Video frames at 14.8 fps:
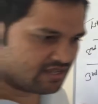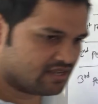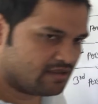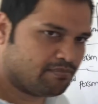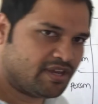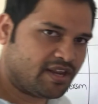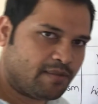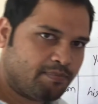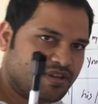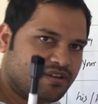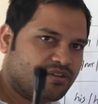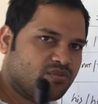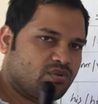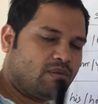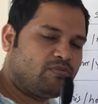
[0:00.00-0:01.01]
कि ये मेरा पेन
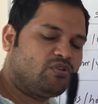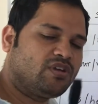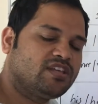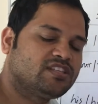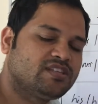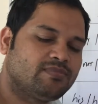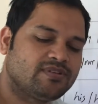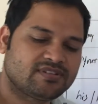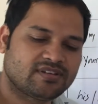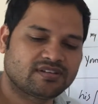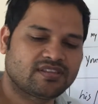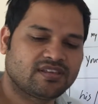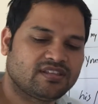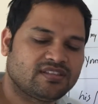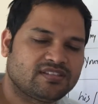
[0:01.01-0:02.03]
है तो आप लोग ऐसा बोल
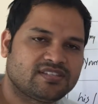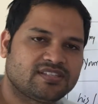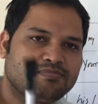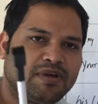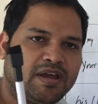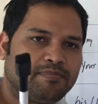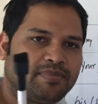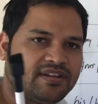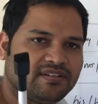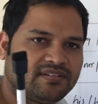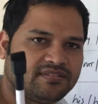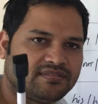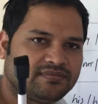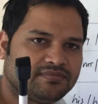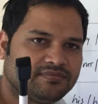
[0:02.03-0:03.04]
सकते हैं दिस इज़ माई पेन
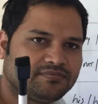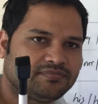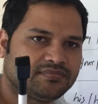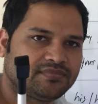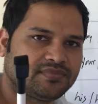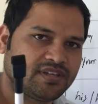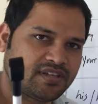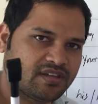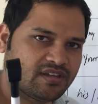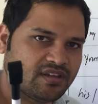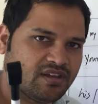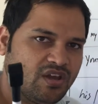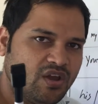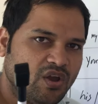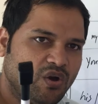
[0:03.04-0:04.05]
ठीक है
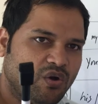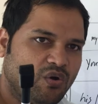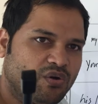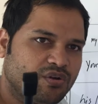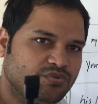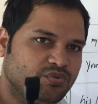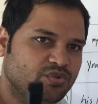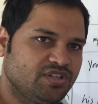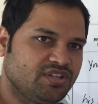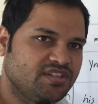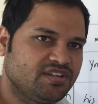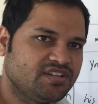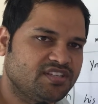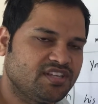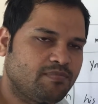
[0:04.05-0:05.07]
और दूसरी
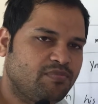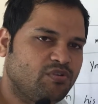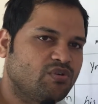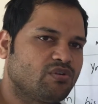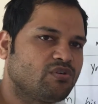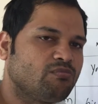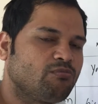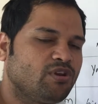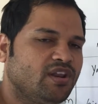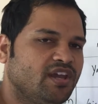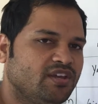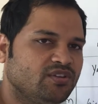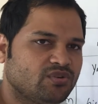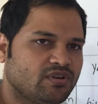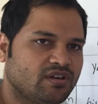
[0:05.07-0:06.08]
तरह से आप लोगों को बोलना
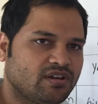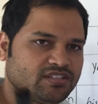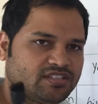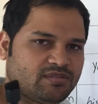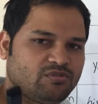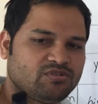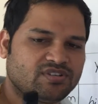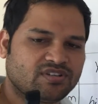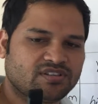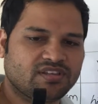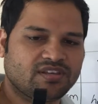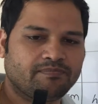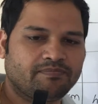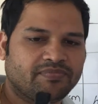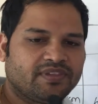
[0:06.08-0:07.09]
है तो ऐसा बोल
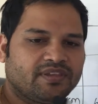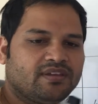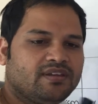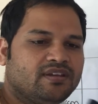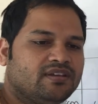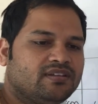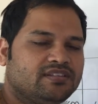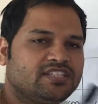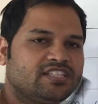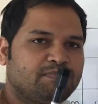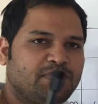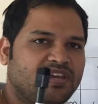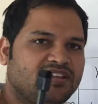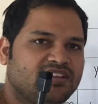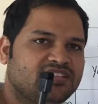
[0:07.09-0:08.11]
सकते हैं दिस
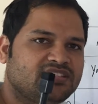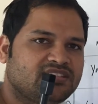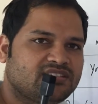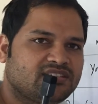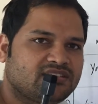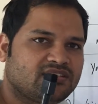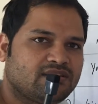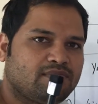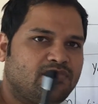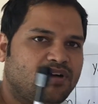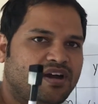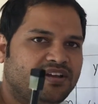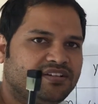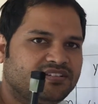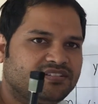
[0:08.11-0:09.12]
पेन इज़
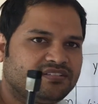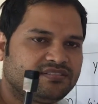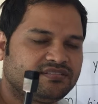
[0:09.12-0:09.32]
माइन